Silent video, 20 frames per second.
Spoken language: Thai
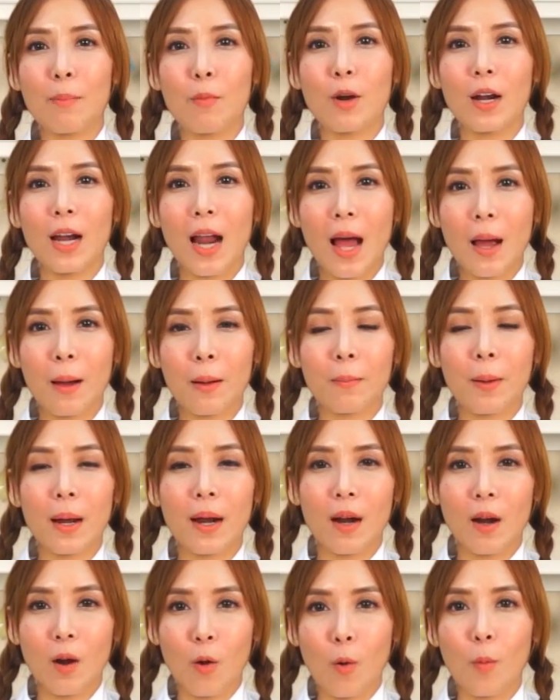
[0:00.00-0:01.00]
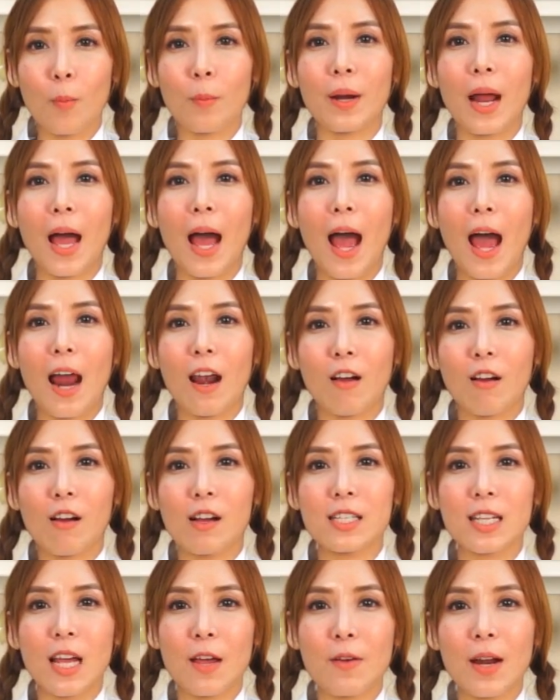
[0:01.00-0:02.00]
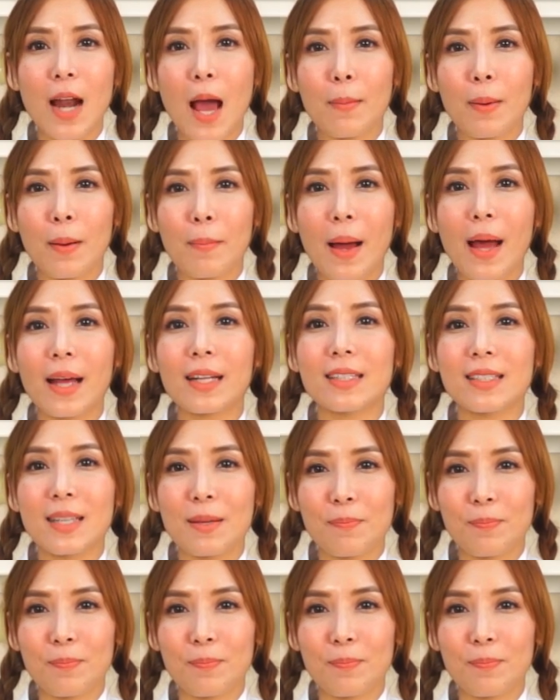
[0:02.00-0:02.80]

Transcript: บนล่าง พัดลมนะคะ แล้วก็ใช้เวลาประมาณ